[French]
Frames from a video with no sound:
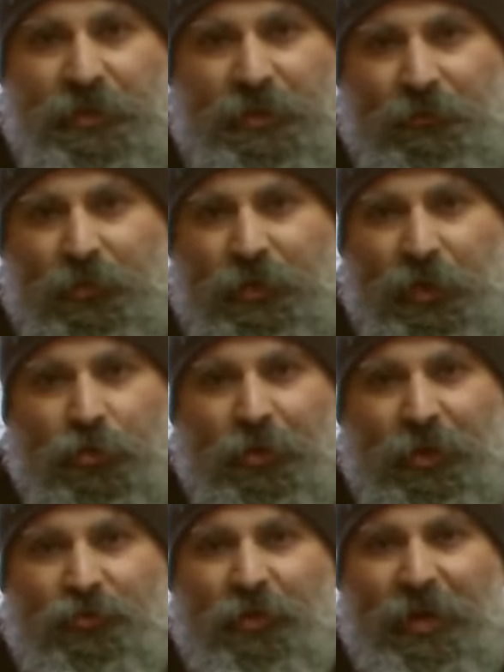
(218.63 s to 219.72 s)
Ça veut dire que la
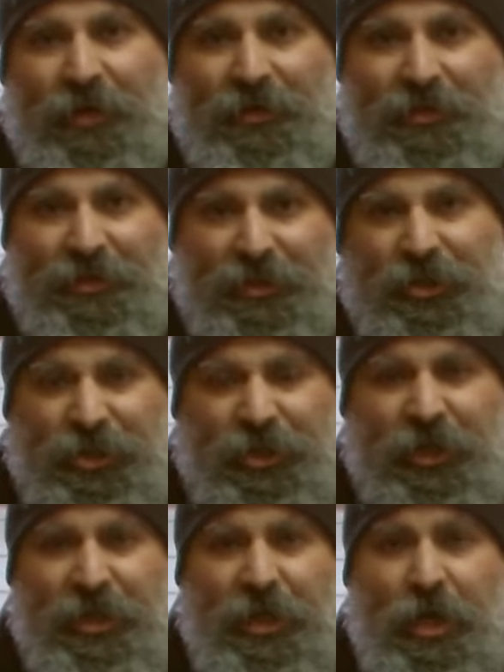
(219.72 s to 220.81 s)
toile a été
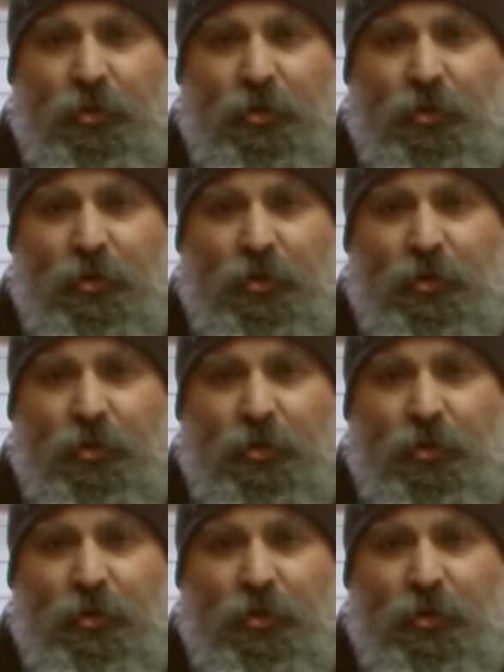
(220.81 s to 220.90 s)
déchirée